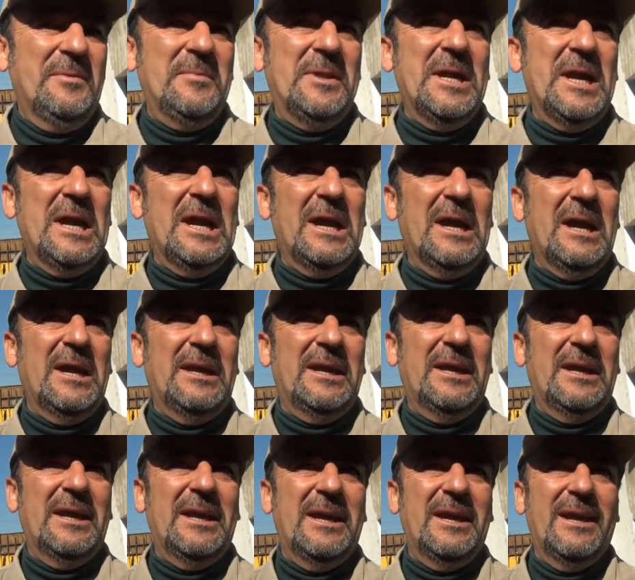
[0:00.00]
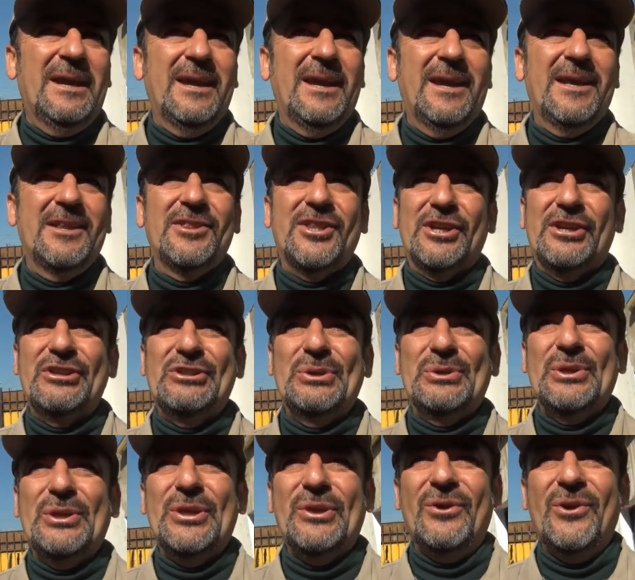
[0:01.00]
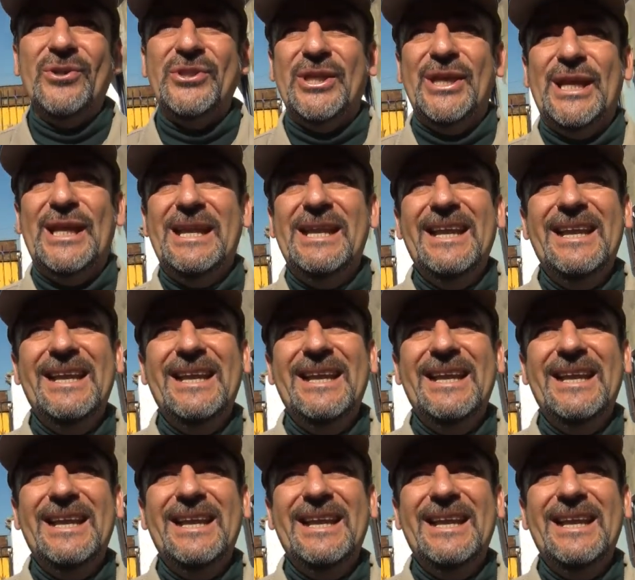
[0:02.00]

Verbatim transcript: Mirá, eh, en territorio hostil.